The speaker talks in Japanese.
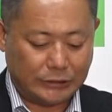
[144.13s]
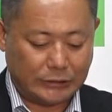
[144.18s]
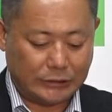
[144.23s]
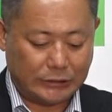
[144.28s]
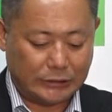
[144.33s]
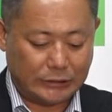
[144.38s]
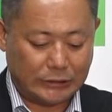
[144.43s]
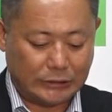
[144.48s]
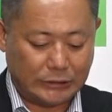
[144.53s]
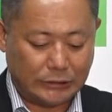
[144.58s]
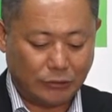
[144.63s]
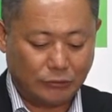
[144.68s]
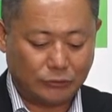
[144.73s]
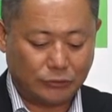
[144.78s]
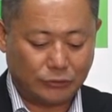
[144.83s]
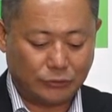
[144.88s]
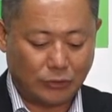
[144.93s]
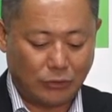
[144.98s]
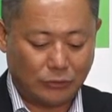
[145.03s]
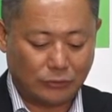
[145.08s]
時
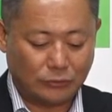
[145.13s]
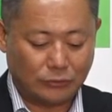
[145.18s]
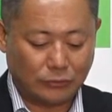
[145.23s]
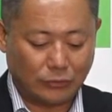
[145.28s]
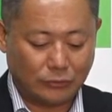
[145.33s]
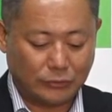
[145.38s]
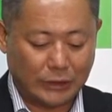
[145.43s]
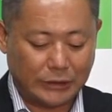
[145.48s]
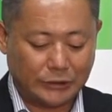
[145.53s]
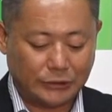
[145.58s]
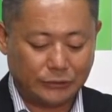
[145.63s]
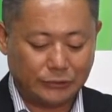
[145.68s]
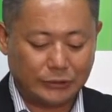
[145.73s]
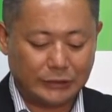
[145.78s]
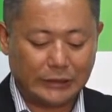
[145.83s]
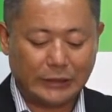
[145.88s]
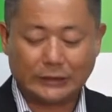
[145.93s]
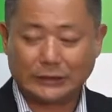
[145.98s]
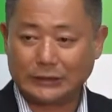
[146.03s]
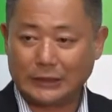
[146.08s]
45分、午前中
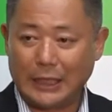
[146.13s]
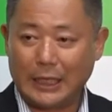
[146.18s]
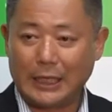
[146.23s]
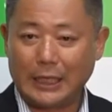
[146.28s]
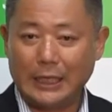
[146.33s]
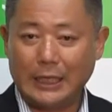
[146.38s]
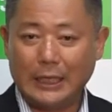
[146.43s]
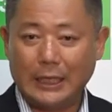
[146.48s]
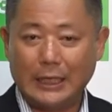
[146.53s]
にですね、